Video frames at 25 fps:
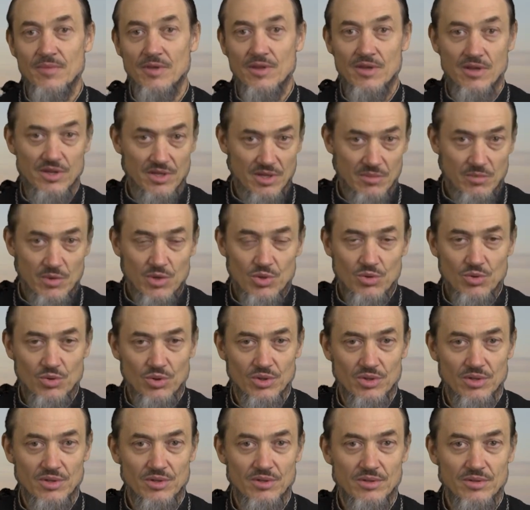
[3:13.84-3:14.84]
и к ним
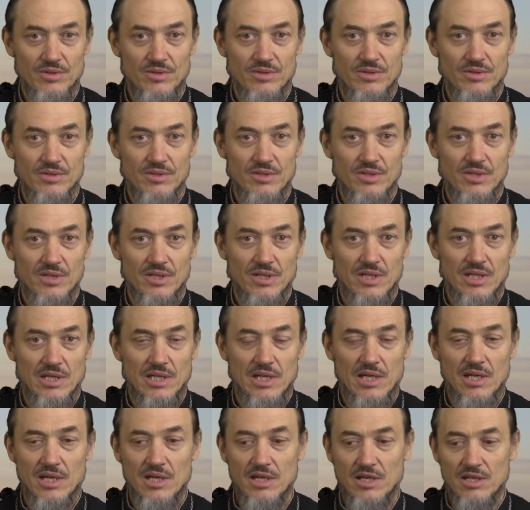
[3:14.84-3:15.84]
идет.
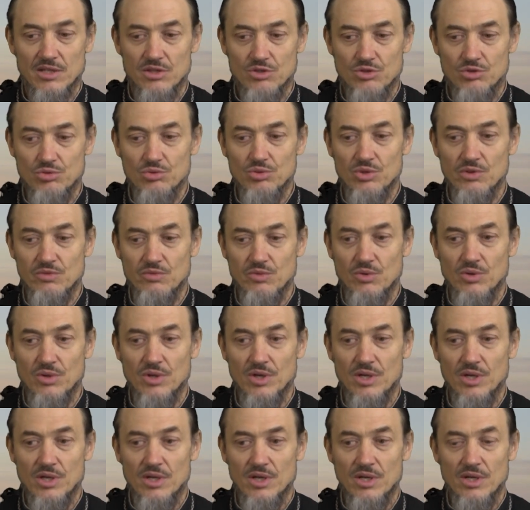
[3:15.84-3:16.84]
И к концу
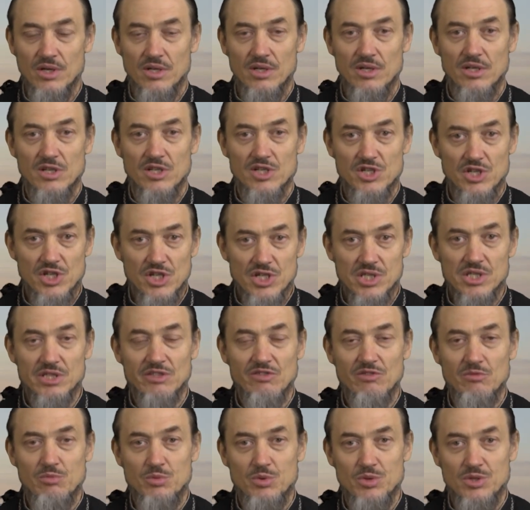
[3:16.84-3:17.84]
его
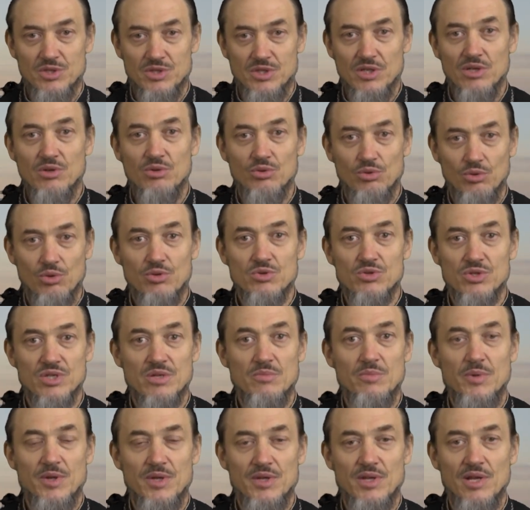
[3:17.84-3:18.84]
жизненного пути он должен
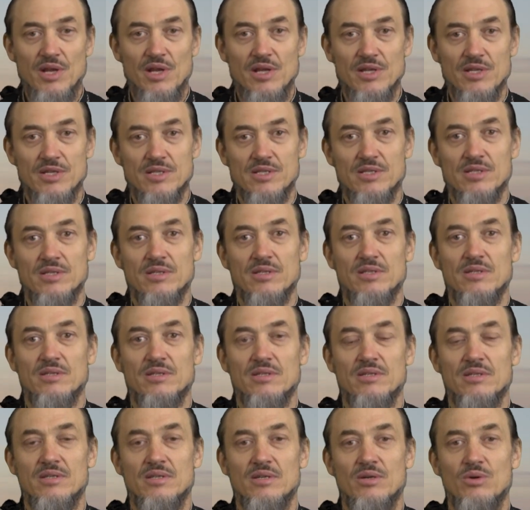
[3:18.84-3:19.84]
определиться.
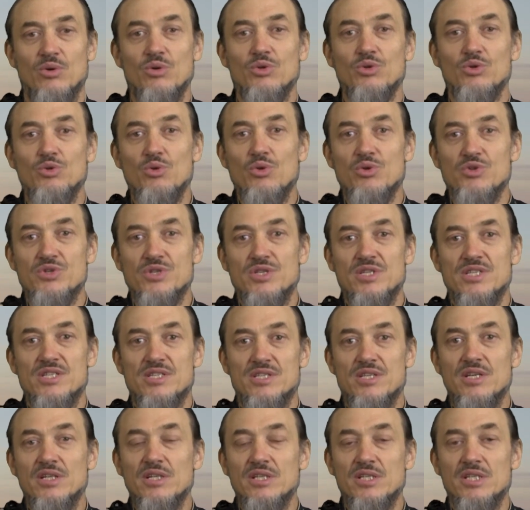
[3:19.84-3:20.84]
Он должен
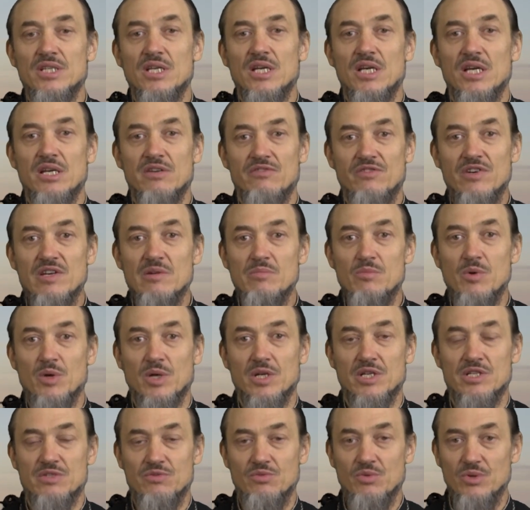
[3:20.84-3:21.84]
сделать
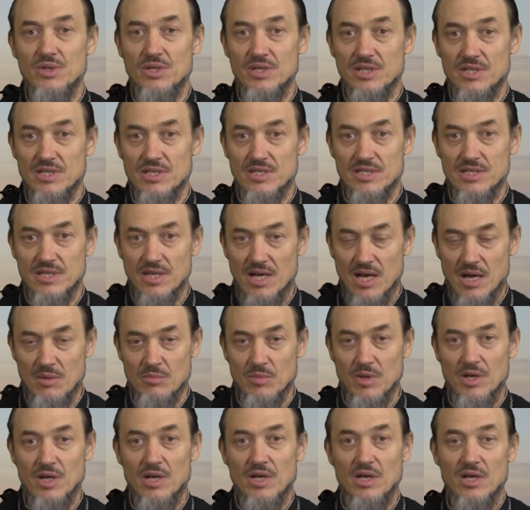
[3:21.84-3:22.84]
выбор свой
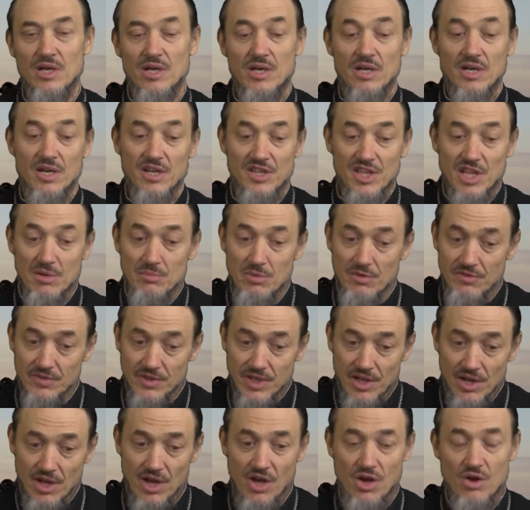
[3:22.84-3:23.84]
сам – Хотя,
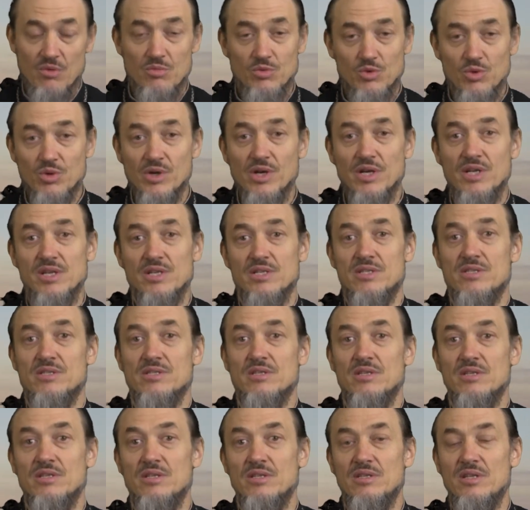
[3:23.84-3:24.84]
повторяю, много есть
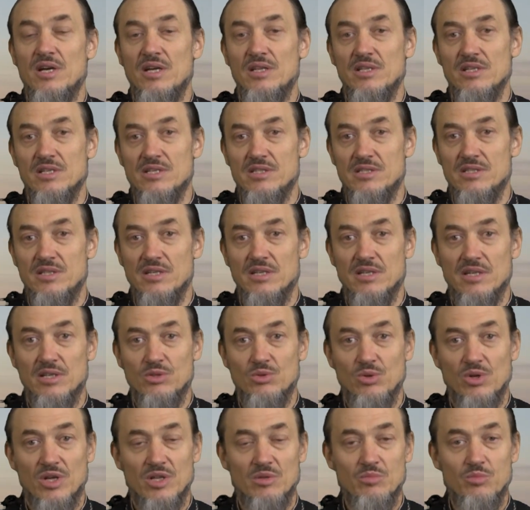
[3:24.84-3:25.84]
данностей,
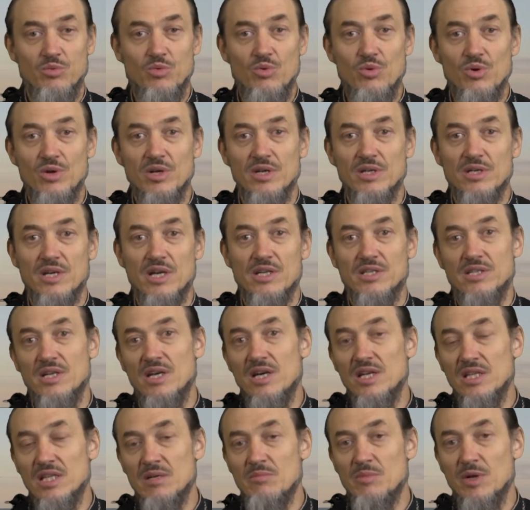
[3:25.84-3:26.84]
которые от Бога,
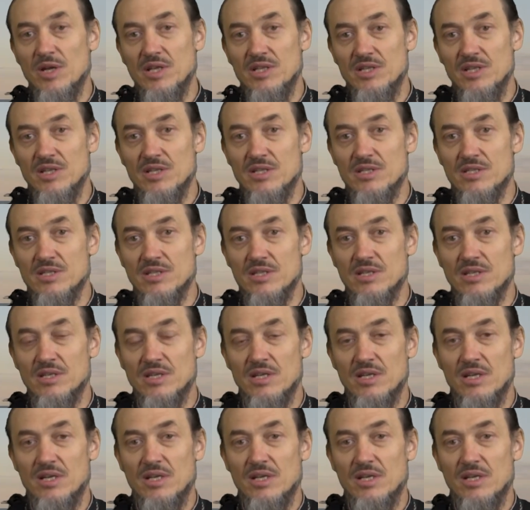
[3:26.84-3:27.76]
когда нам родиться,